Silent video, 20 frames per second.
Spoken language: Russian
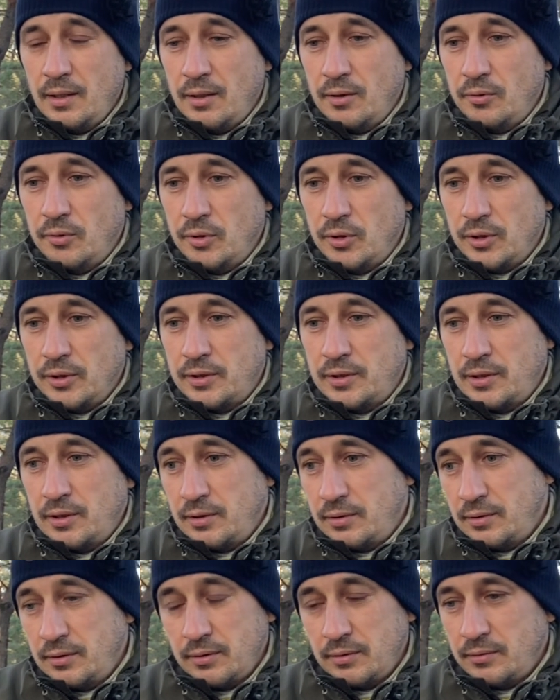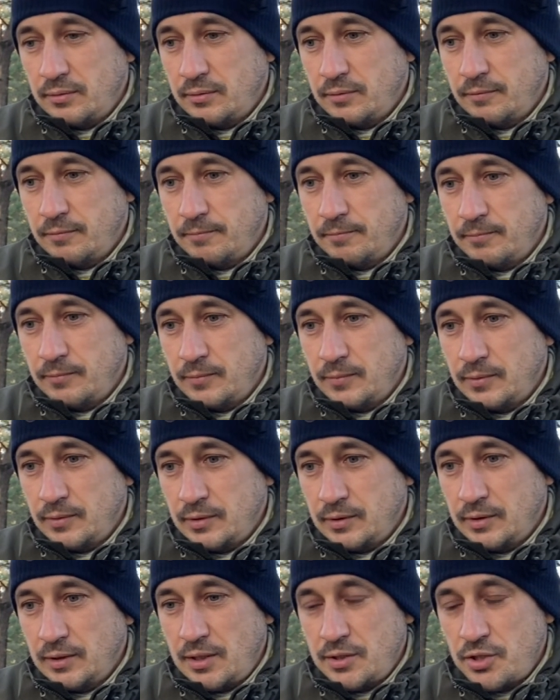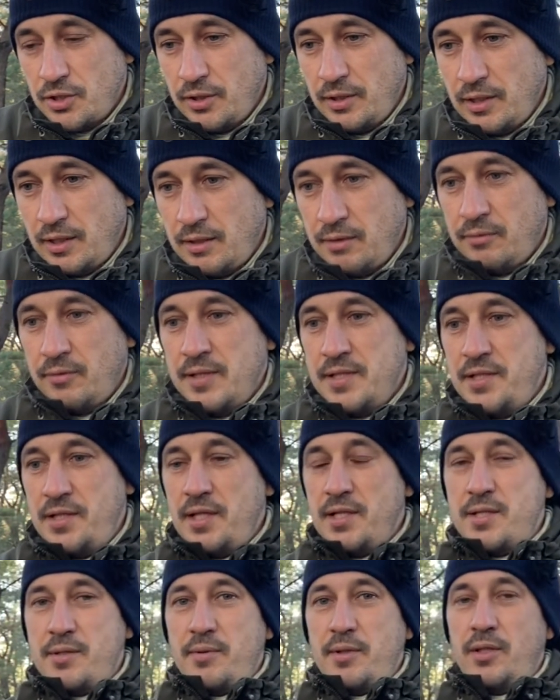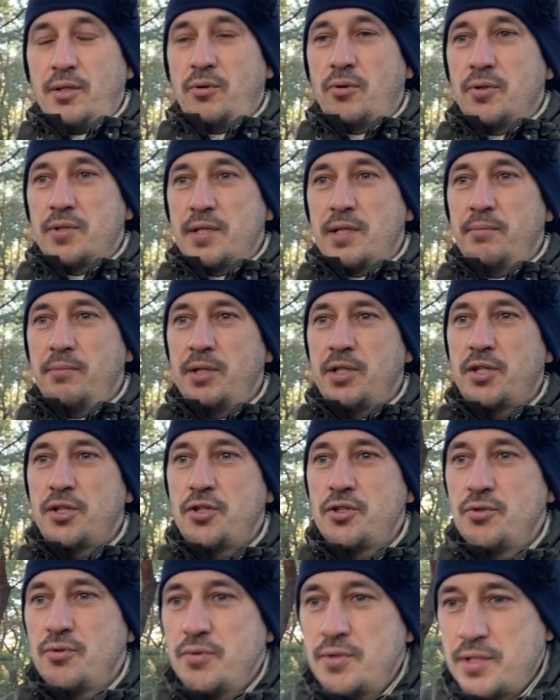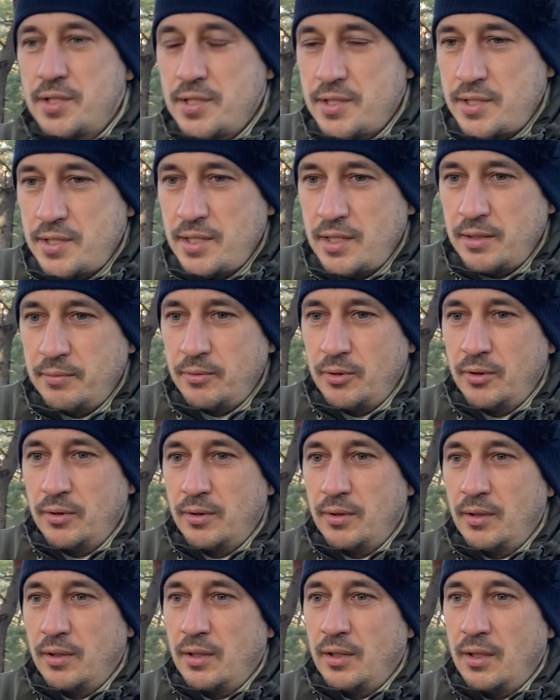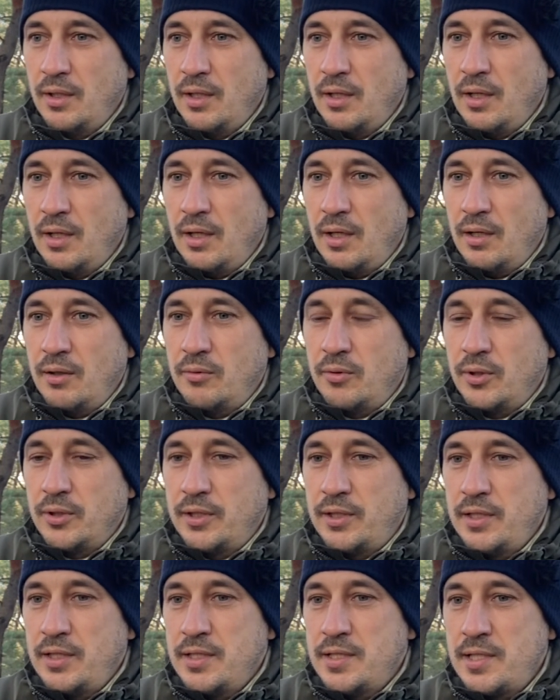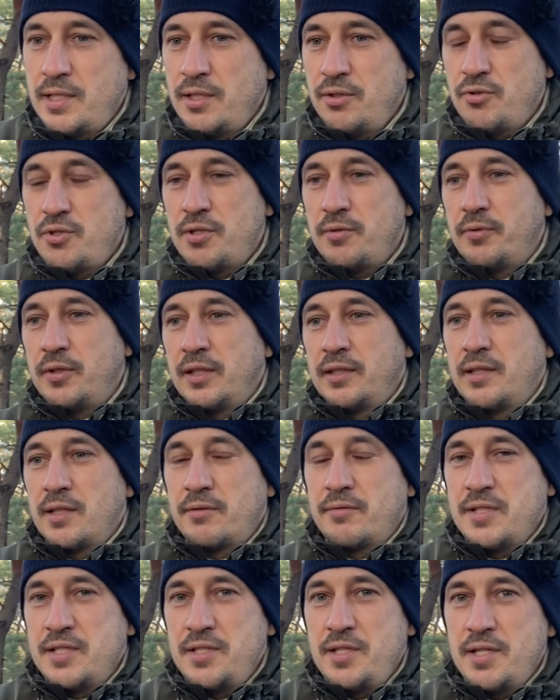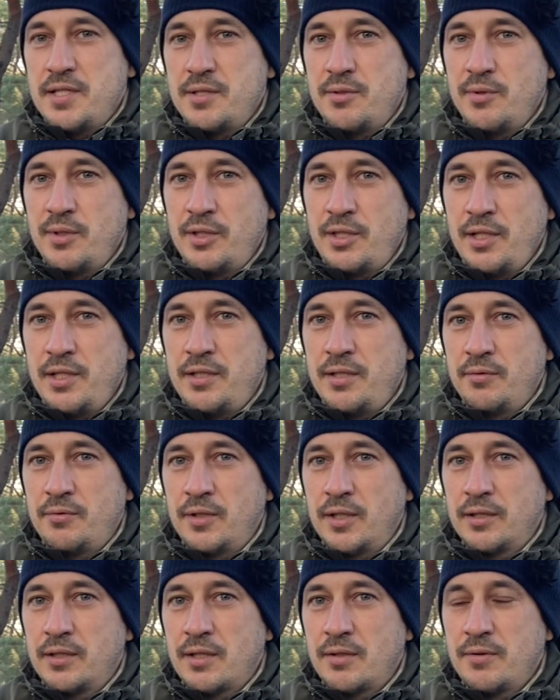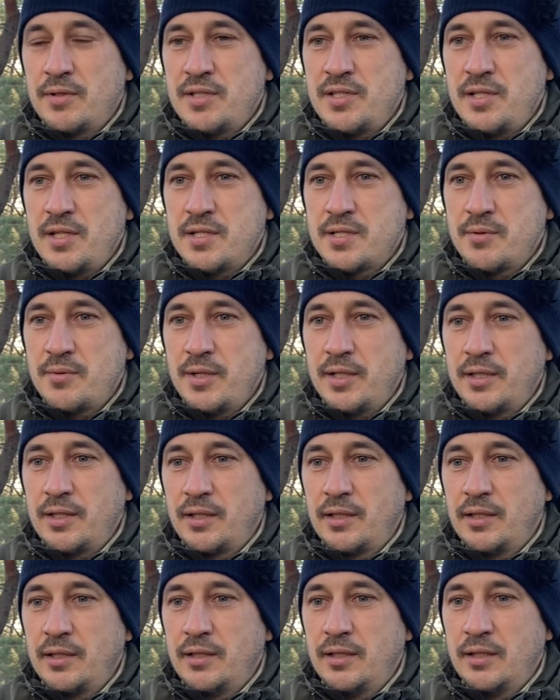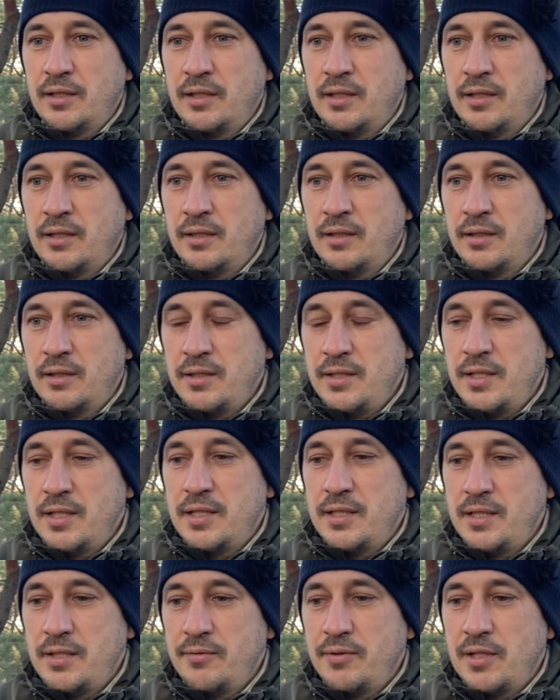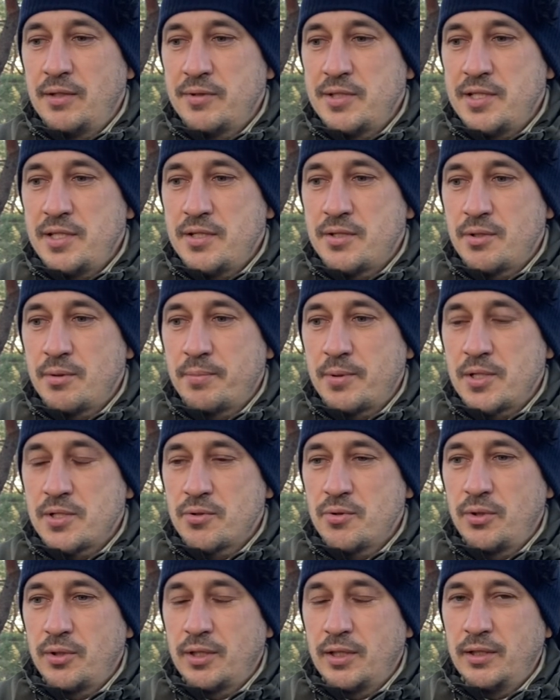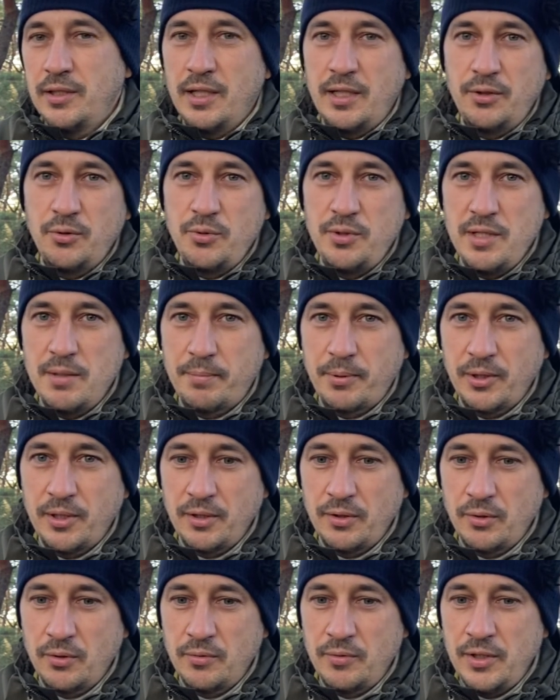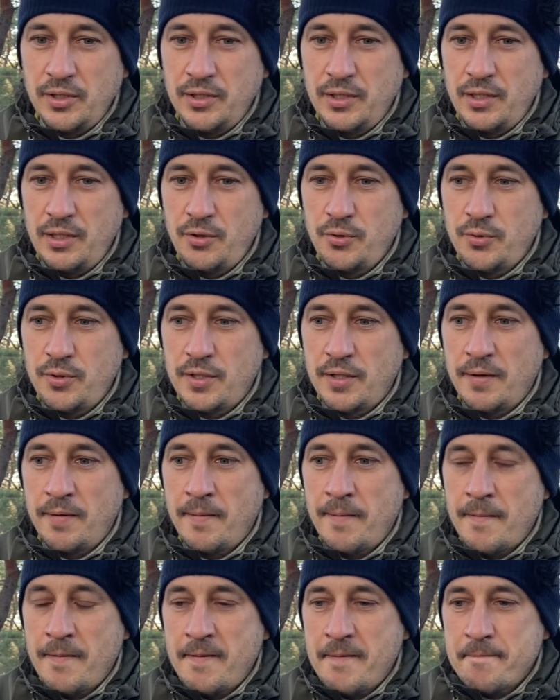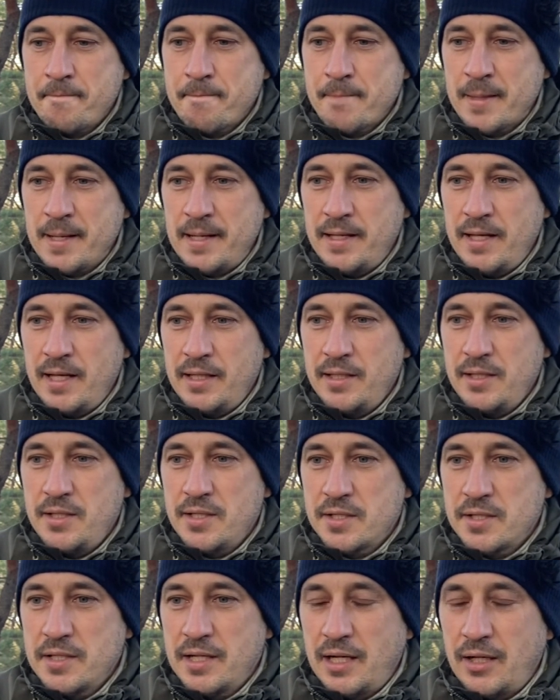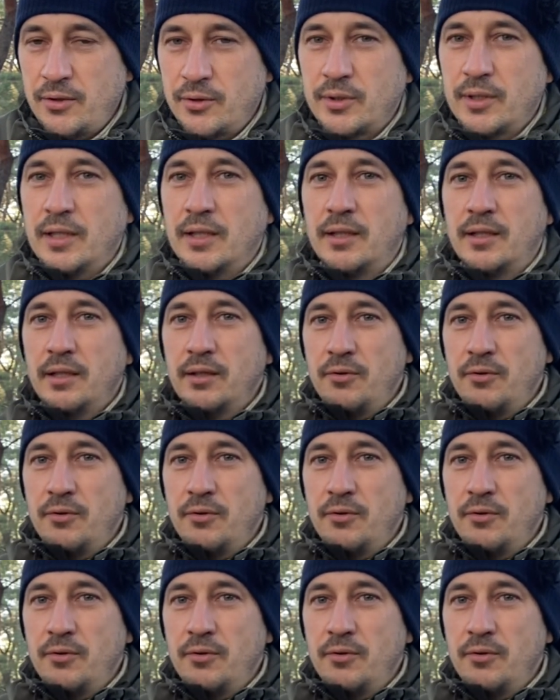Вот. Значит, да, воздействие на костомышечную систему. Вот. И следующий фактор воздействия, третий фактор воздействия, это когда негативное воздействие происходит, когда идут неподготовленные люди, и они не знают, как